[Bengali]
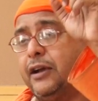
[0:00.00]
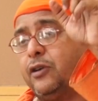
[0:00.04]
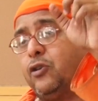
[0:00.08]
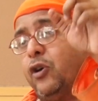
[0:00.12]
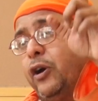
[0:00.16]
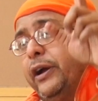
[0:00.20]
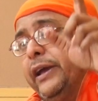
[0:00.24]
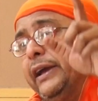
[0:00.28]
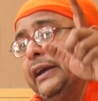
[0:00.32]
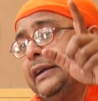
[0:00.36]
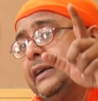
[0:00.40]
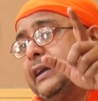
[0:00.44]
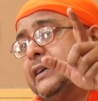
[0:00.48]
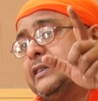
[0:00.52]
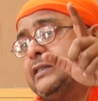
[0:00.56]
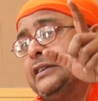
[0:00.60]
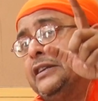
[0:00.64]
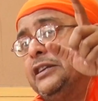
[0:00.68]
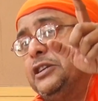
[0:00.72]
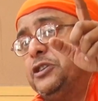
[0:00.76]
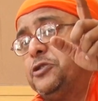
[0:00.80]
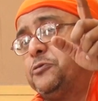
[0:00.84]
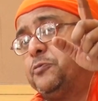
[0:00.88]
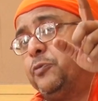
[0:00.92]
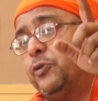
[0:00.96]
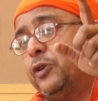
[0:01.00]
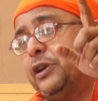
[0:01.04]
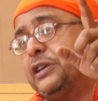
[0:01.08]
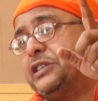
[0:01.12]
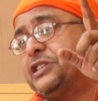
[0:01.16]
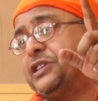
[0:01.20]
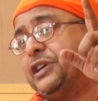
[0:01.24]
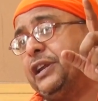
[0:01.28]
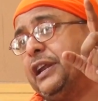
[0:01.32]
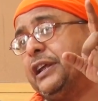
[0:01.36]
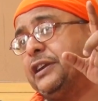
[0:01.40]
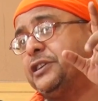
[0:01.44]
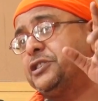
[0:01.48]
কয়েকটা জিনিস
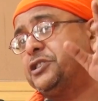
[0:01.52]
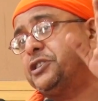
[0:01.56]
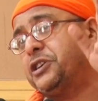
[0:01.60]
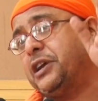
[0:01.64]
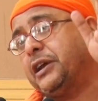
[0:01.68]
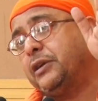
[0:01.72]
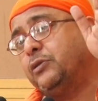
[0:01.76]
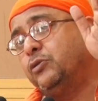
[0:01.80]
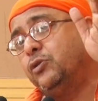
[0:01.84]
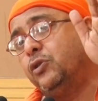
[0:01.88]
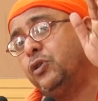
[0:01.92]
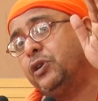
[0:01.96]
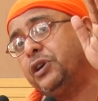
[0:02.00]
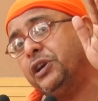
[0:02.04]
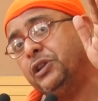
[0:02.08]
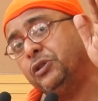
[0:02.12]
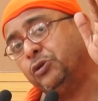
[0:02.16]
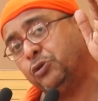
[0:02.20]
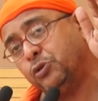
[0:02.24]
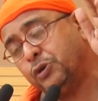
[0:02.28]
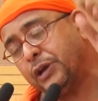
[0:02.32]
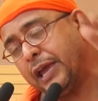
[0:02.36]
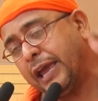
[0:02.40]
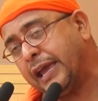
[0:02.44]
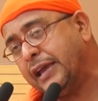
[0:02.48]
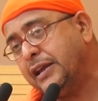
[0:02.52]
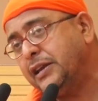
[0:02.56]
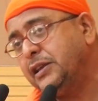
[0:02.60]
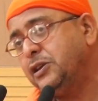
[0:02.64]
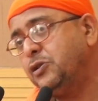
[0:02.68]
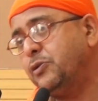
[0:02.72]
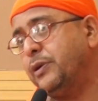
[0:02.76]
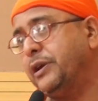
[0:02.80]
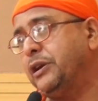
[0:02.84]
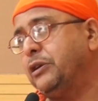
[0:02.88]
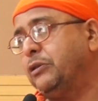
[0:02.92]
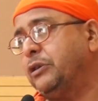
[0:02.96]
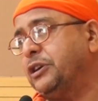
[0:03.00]
বলেছিলেন সেগুলো কিন্তু এই
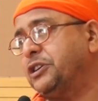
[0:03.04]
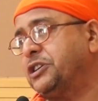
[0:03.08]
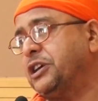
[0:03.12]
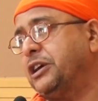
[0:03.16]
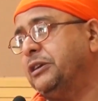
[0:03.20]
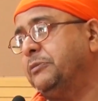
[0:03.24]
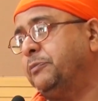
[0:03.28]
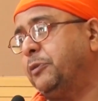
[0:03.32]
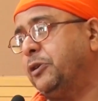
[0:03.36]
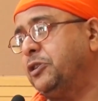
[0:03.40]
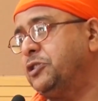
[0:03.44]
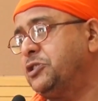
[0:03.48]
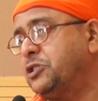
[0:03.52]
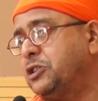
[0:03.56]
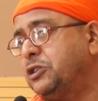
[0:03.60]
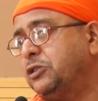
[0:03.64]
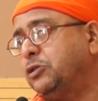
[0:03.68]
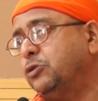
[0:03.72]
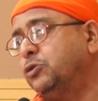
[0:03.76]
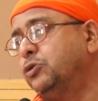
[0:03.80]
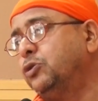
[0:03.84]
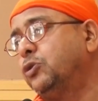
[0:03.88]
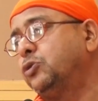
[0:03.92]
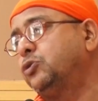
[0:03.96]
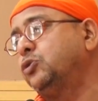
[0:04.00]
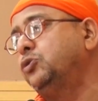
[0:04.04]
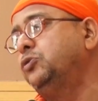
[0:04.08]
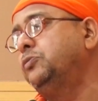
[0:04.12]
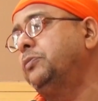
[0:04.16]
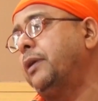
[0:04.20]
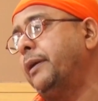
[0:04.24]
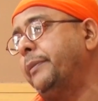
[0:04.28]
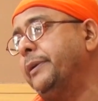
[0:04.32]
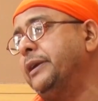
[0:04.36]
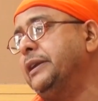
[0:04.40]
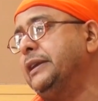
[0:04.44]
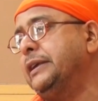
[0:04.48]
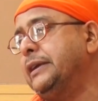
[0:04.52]
নিউ এডুকেশন পলিসিতেও
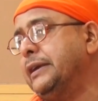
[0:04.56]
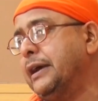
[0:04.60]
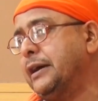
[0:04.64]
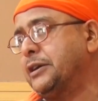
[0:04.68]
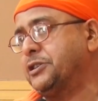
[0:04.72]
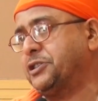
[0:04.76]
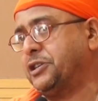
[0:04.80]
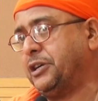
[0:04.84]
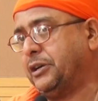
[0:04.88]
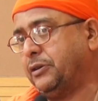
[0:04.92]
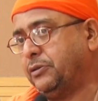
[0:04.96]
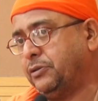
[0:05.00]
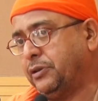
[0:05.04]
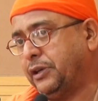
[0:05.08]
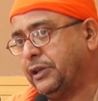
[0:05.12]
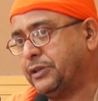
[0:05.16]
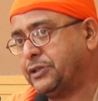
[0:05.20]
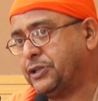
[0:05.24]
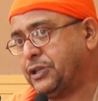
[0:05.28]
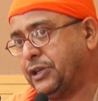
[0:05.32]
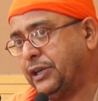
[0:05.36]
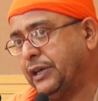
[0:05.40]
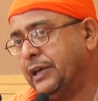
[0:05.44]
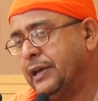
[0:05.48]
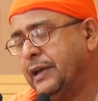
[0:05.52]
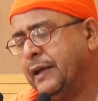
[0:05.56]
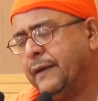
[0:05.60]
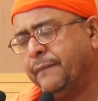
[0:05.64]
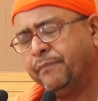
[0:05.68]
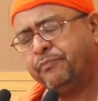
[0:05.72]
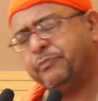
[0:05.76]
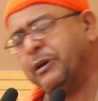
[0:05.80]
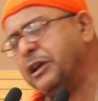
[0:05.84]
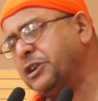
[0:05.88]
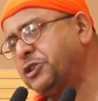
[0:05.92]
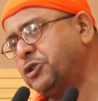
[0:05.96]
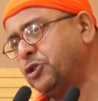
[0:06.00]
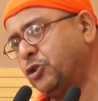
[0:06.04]
নতুনভাবে নিয়ে আসা হয়েছে
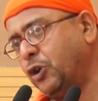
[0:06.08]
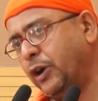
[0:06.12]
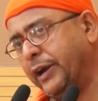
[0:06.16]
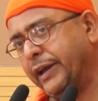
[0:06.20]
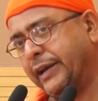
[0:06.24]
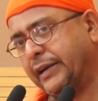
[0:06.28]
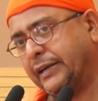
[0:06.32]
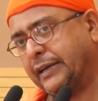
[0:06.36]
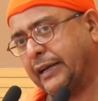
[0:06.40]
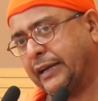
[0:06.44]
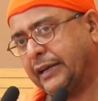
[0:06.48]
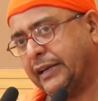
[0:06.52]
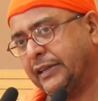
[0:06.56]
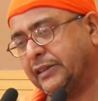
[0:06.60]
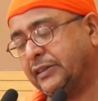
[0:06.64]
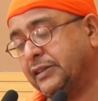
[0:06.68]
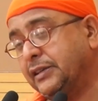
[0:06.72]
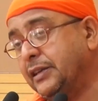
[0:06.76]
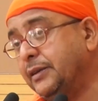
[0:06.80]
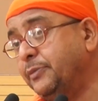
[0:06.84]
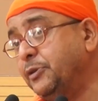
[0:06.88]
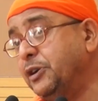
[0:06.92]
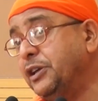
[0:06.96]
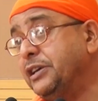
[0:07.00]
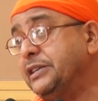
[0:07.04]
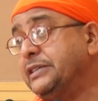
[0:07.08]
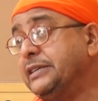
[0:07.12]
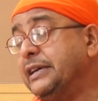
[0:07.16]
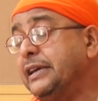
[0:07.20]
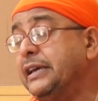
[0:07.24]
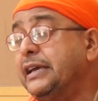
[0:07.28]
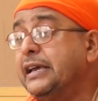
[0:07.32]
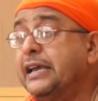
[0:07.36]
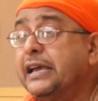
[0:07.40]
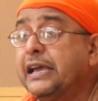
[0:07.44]
বেশ কয়েকটা ক্ষেত্রে যেমন এই যে